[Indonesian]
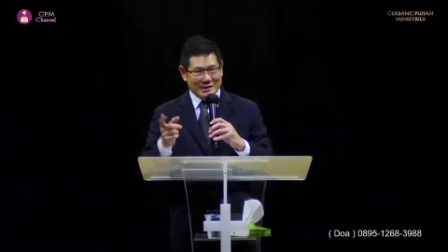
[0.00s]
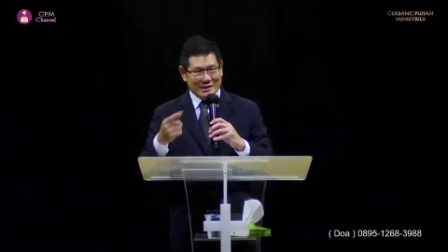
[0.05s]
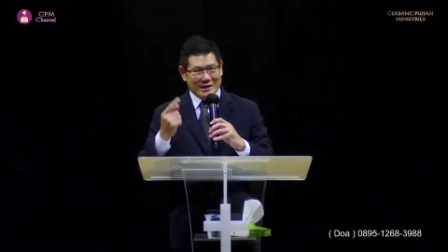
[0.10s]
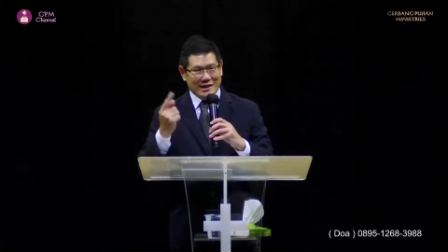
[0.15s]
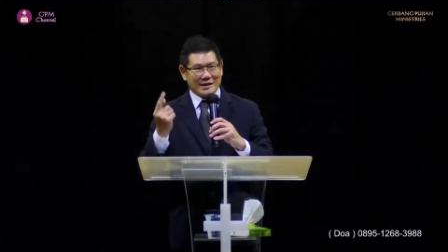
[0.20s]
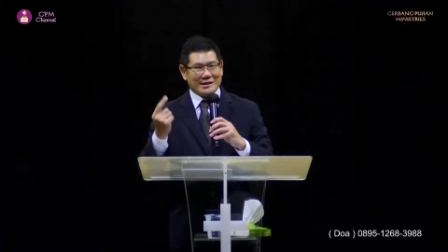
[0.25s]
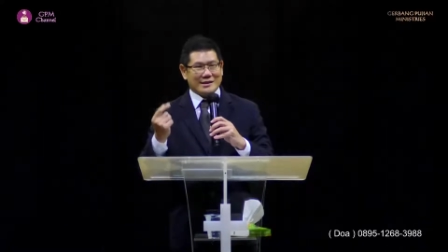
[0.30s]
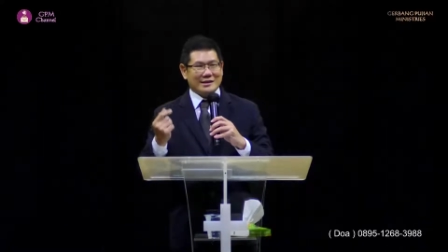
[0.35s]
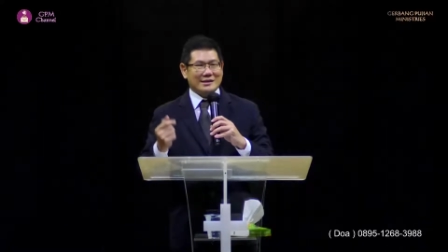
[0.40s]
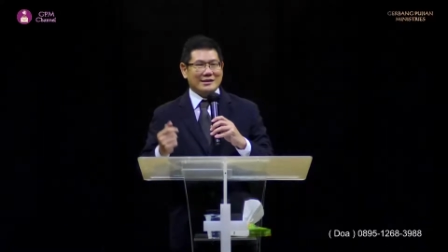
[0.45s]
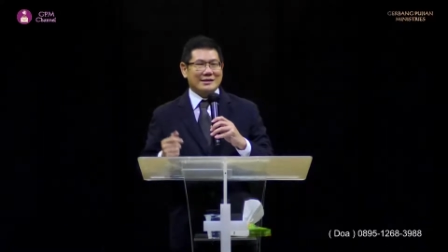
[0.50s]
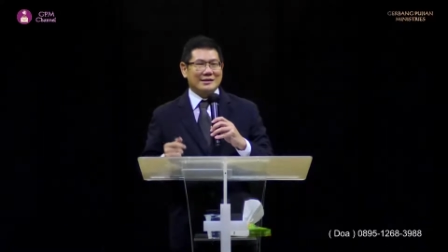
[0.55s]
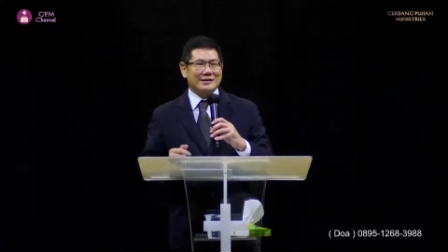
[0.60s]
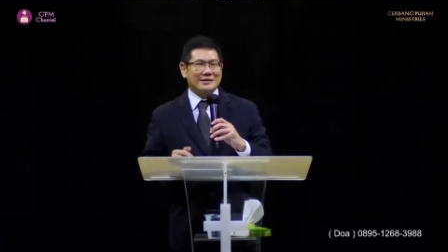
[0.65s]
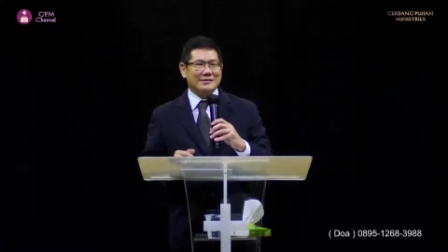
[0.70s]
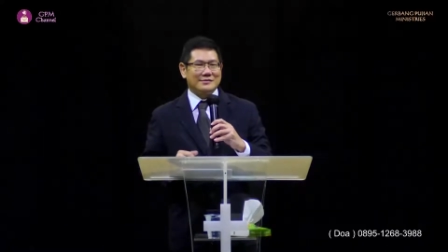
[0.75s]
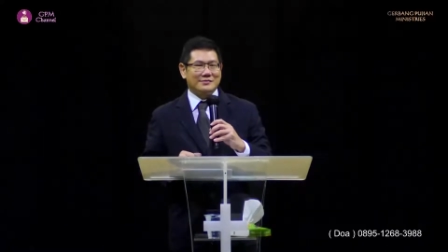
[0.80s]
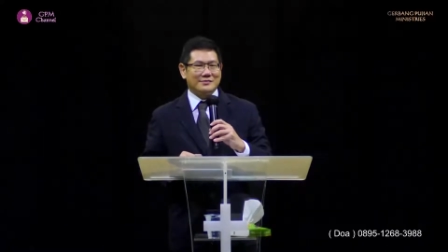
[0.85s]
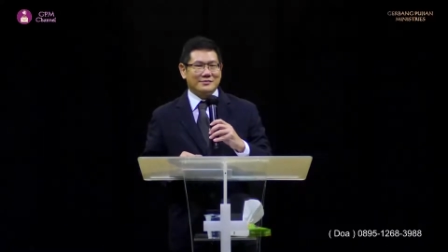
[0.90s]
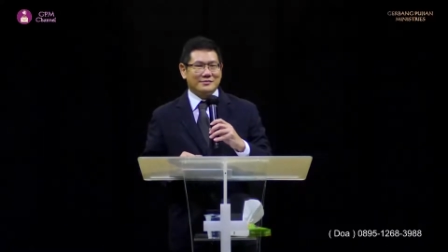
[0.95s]
next
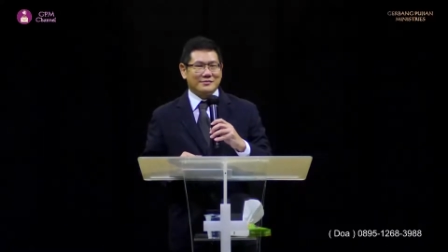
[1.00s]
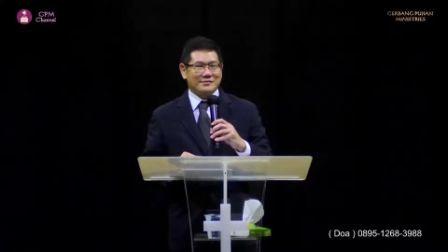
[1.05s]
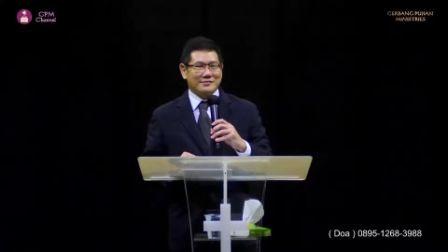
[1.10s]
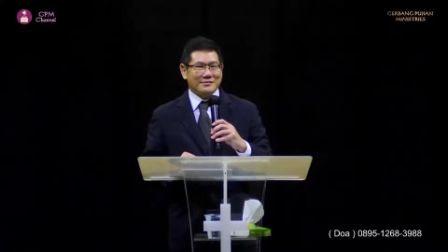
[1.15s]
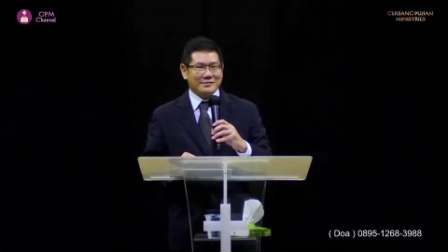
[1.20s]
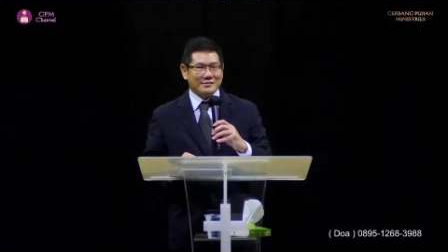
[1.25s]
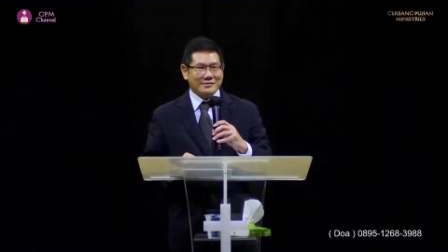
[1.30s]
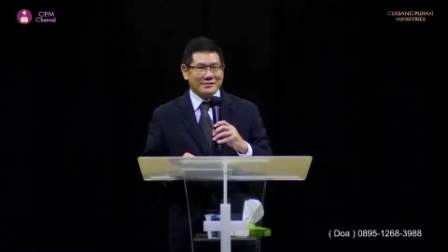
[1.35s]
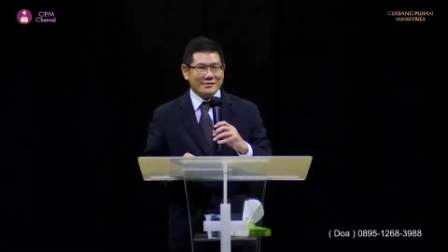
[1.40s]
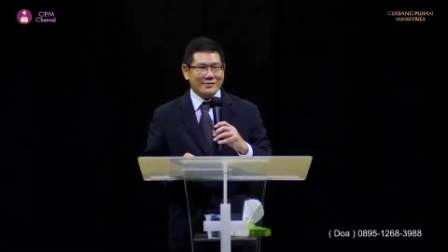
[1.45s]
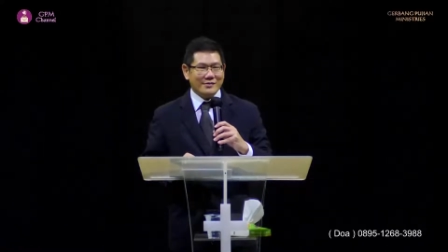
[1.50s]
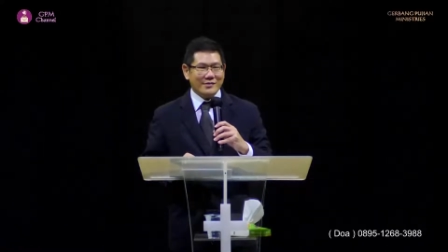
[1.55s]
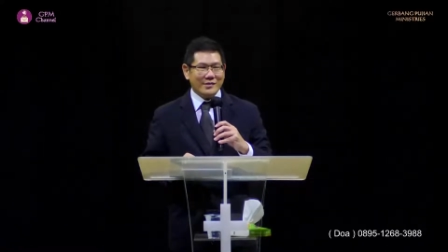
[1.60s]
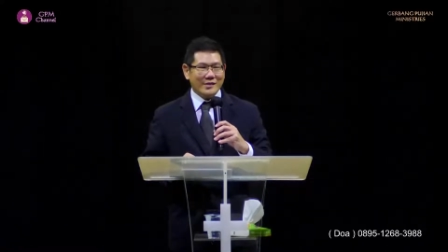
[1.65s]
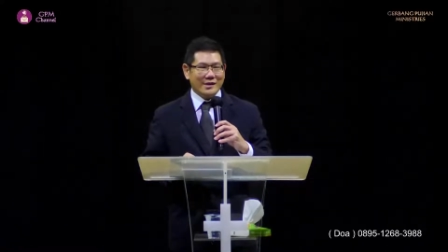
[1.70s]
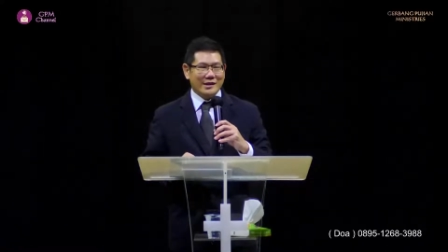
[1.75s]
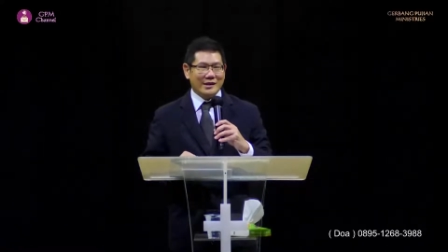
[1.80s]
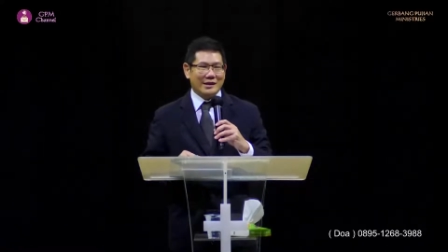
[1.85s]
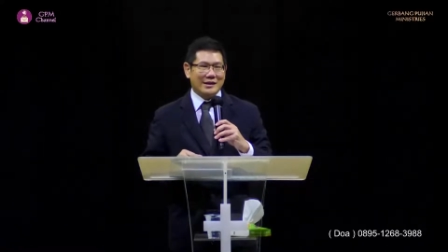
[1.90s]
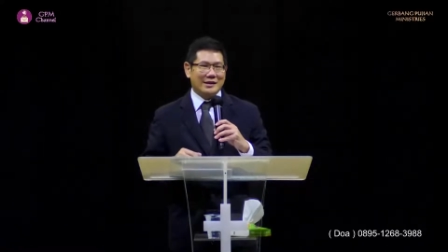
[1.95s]

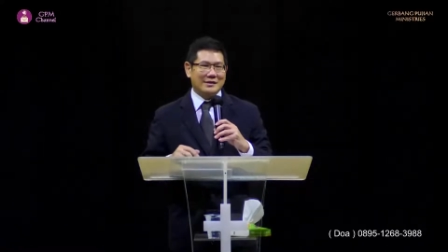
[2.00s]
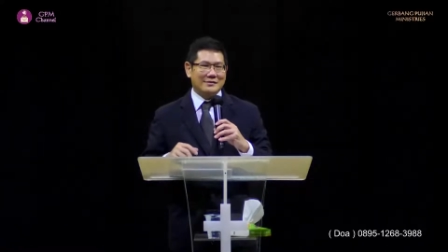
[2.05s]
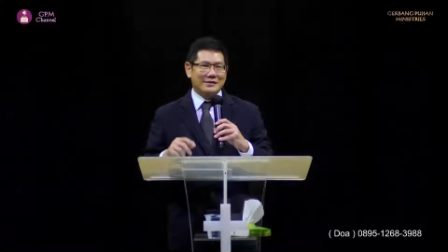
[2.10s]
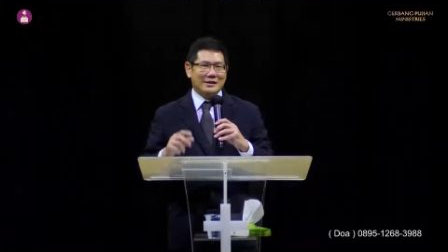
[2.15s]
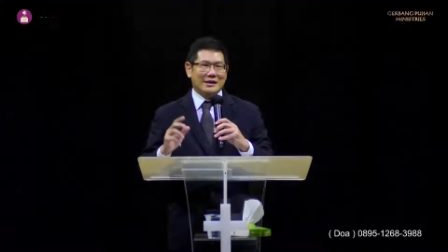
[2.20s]
ya